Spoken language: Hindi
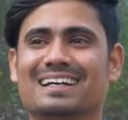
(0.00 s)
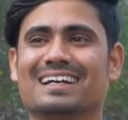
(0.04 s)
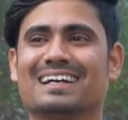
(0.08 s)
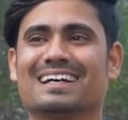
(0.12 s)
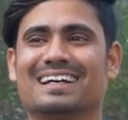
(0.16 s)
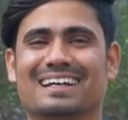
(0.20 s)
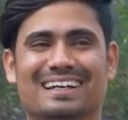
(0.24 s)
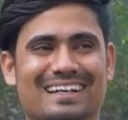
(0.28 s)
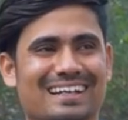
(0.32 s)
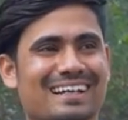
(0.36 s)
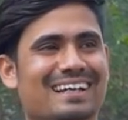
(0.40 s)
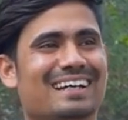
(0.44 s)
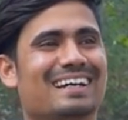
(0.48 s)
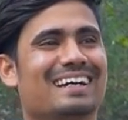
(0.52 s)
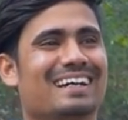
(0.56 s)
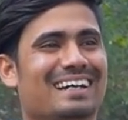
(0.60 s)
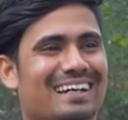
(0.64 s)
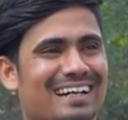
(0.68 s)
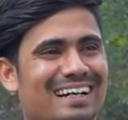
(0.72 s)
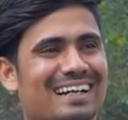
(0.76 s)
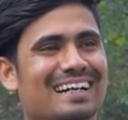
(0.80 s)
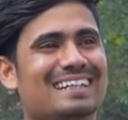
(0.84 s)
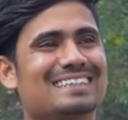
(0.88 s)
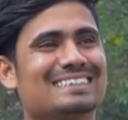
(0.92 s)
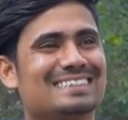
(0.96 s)
था नहीं का
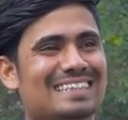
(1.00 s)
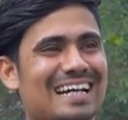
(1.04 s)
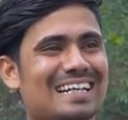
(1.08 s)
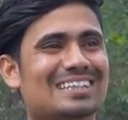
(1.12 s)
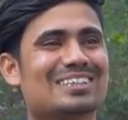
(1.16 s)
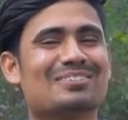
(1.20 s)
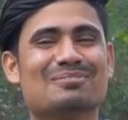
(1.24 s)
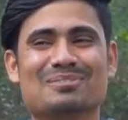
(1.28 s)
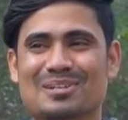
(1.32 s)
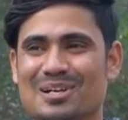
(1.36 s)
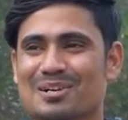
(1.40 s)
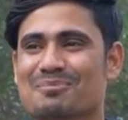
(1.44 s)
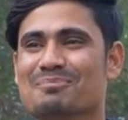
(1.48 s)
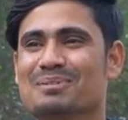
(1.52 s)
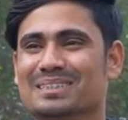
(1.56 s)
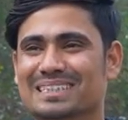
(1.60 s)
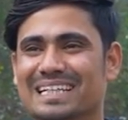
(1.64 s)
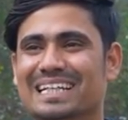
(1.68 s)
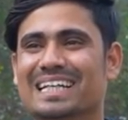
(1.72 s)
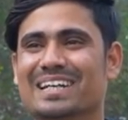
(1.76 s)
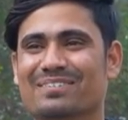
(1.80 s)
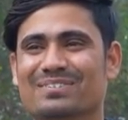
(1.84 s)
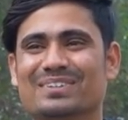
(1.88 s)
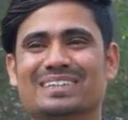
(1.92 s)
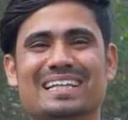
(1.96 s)
अच्छा तुम लोग
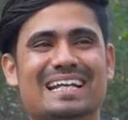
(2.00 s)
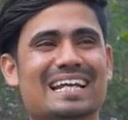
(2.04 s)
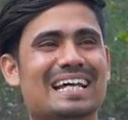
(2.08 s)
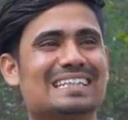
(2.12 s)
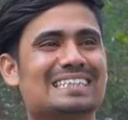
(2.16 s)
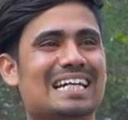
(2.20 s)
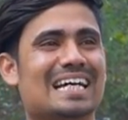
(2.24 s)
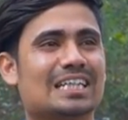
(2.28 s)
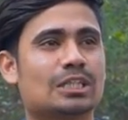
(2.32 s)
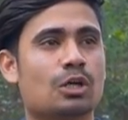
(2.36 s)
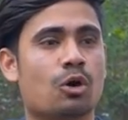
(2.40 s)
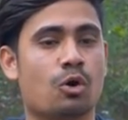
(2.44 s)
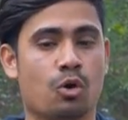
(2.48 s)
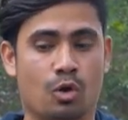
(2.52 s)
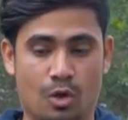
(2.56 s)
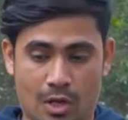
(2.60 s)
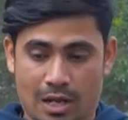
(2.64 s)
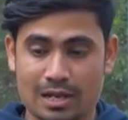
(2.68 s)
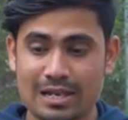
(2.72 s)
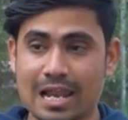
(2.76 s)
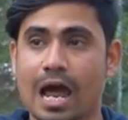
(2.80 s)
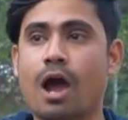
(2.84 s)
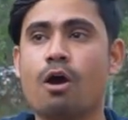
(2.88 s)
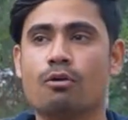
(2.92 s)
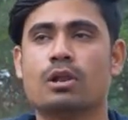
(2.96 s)
मुझे गिफ्ट देना चाहते हो
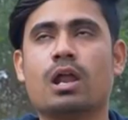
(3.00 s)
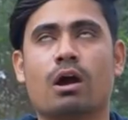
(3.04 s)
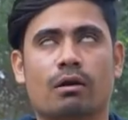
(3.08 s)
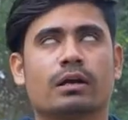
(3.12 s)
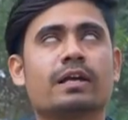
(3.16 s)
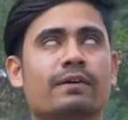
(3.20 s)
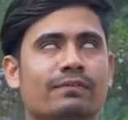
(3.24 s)
लाओ लाओ